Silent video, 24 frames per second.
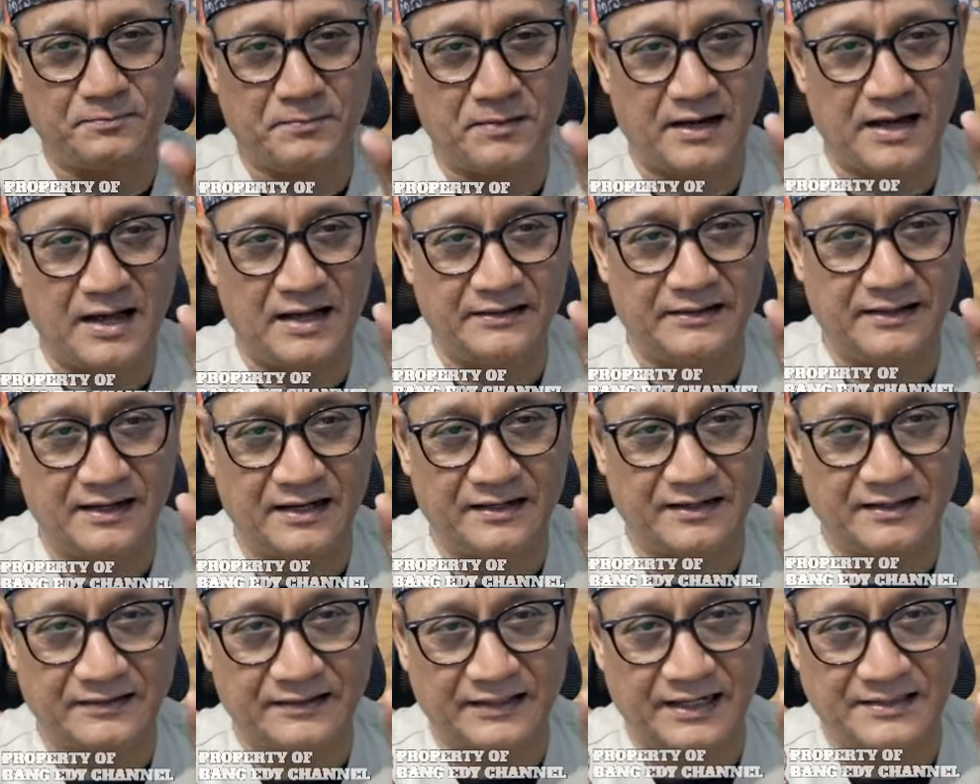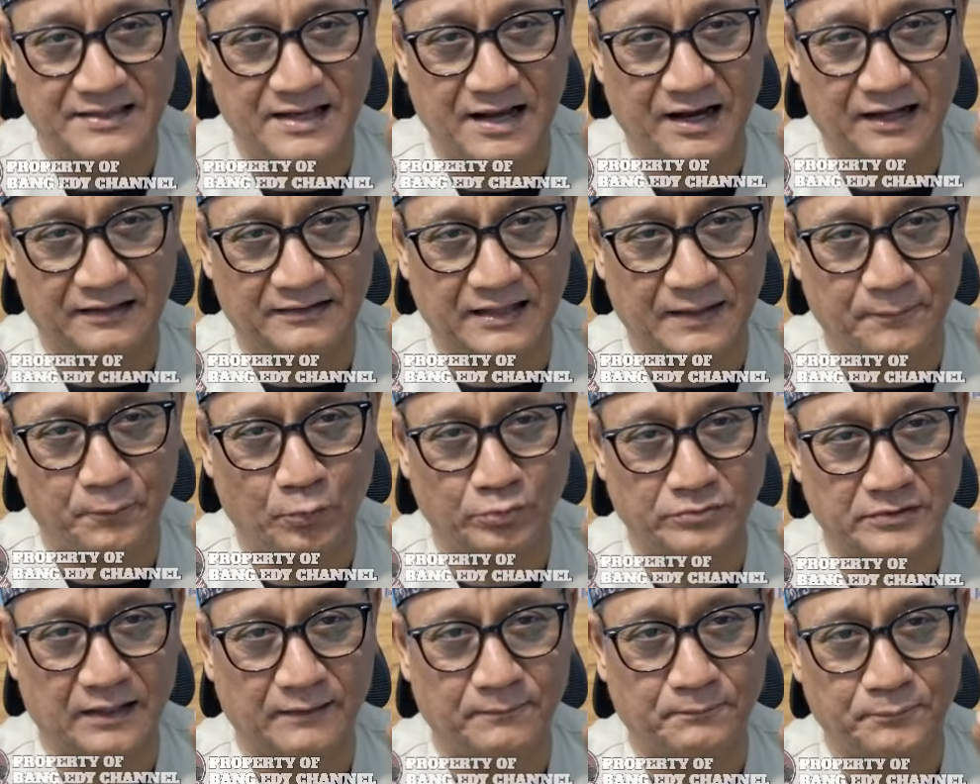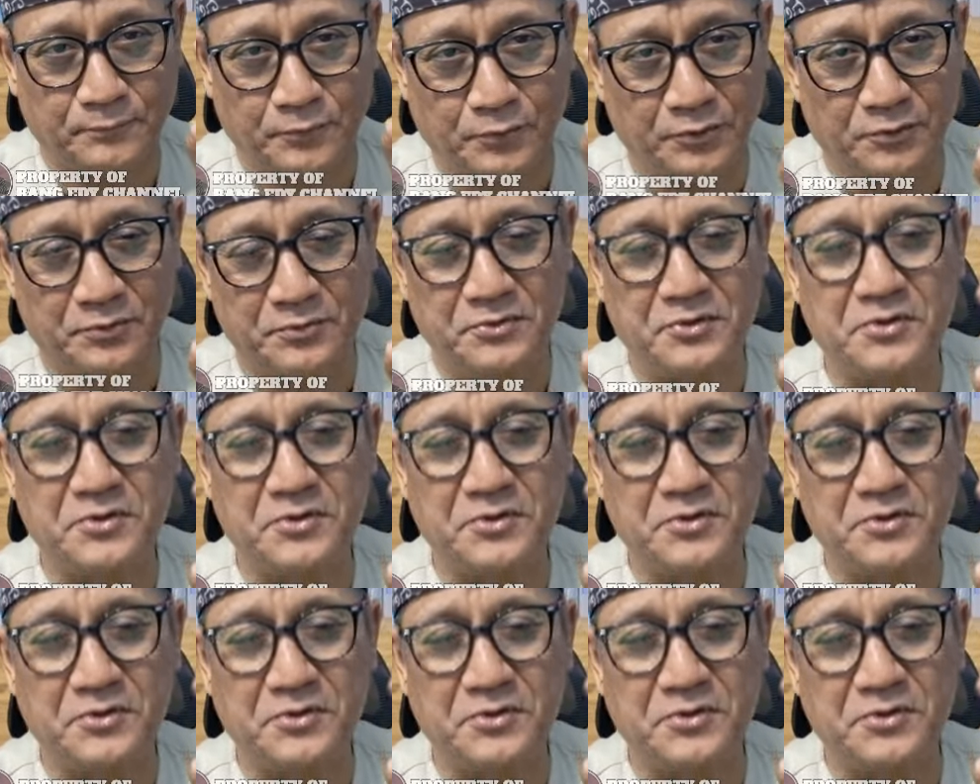pengadilan negeri Jakarta Pusat pun